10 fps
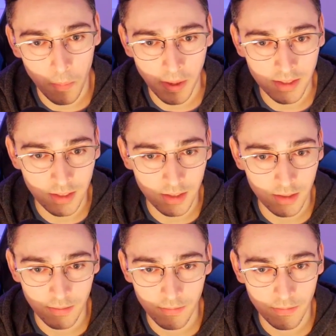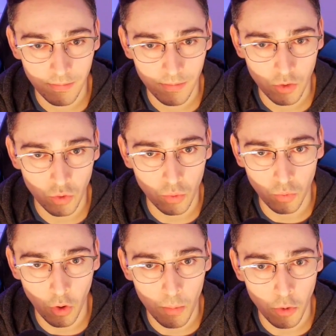pas ici. Je te
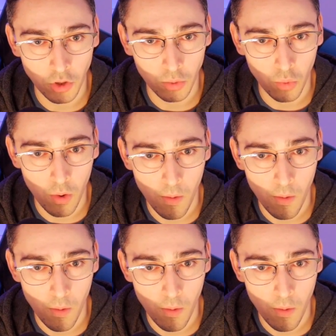counter au prochain tour.